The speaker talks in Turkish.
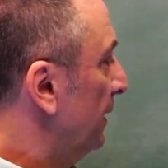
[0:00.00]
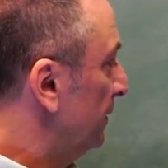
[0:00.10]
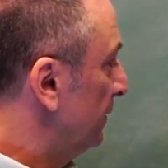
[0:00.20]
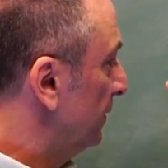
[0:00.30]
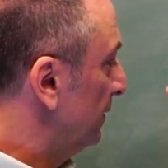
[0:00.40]

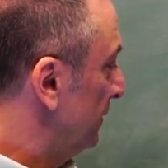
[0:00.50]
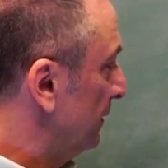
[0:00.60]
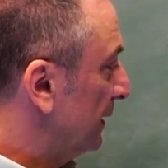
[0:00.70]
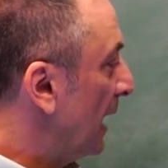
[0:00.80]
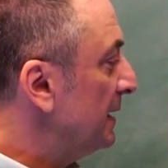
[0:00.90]

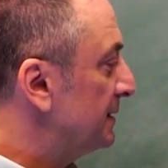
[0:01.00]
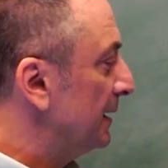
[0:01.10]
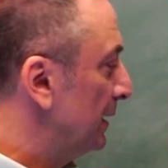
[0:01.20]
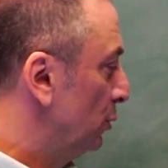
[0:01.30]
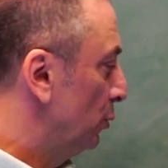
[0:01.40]
e, gayte
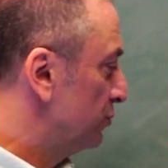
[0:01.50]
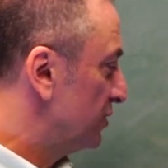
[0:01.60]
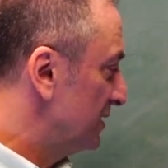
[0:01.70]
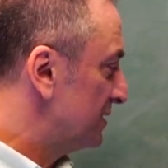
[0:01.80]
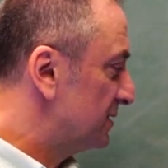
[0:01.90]

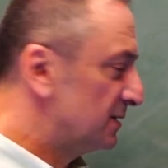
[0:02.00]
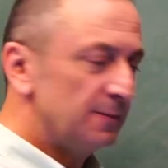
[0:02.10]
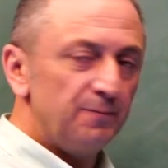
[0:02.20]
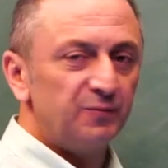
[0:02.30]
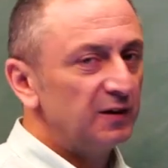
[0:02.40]
gilumcas,
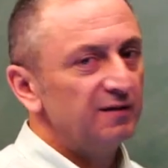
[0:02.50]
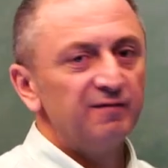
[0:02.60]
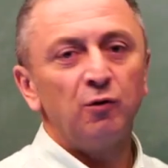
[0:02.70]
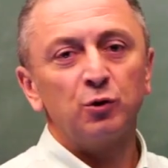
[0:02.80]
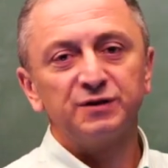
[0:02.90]

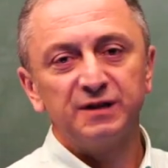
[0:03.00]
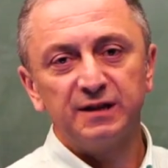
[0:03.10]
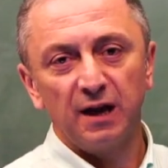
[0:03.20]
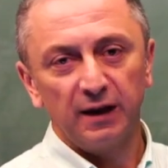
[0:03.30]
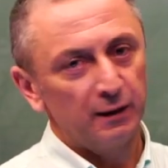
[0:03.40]

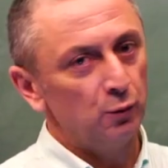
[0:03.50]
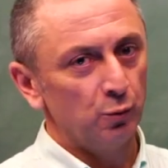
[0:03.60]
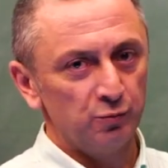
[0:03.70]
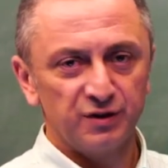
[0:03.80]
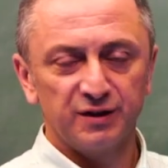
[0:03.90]
vorsite
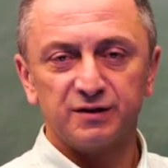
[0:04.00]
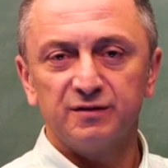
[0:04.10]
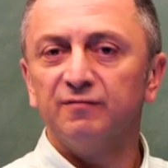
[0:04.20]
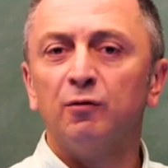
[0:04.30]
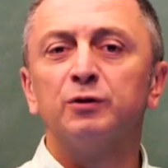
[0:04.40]

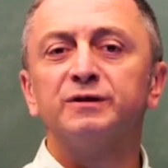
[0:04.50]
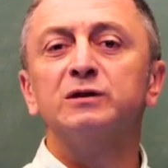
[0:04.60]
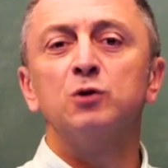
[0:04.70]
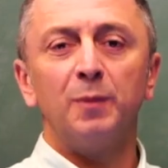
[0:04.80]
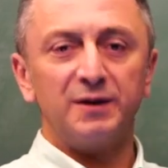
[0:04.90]
gilumcas,
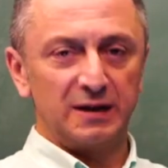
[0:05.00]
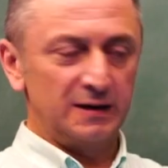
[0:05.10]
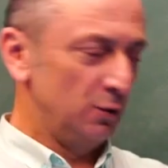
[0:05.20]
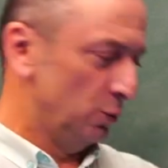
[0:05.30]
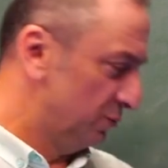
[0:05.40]
vorsinobate
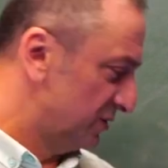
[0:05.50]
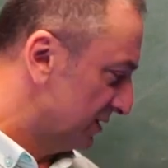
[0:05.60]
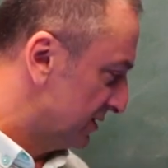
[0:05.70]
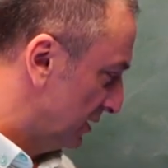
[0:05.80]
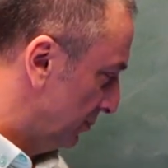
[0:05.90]

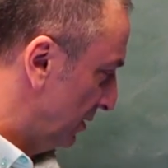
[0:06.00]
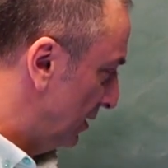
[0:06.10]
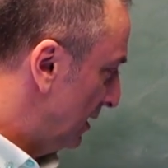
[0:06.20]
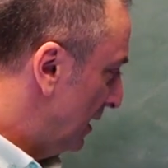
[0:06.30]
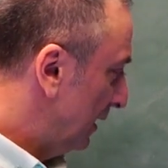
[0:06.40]
gilumcas gibi.
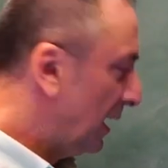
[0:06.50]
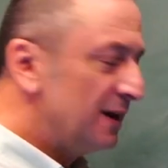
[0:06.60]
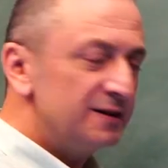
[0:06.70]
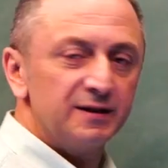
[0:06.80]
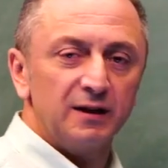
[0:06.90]

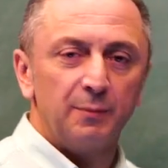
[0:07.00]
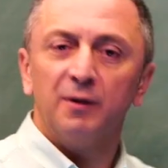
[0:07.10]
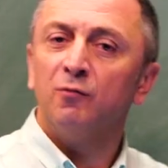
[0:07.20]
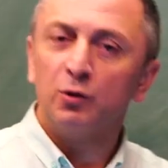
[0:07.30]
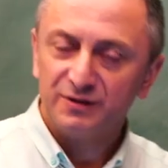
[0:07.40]
Gay
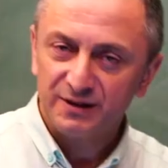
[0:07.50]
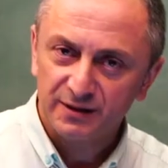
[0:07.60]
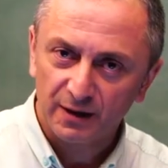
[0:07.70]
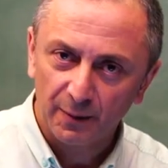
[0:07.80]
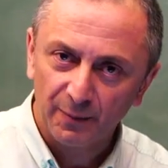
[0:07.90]
serepe, vorsi
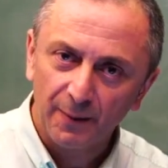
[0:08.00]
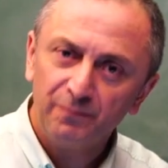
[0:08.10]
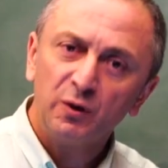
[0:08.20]
serepe.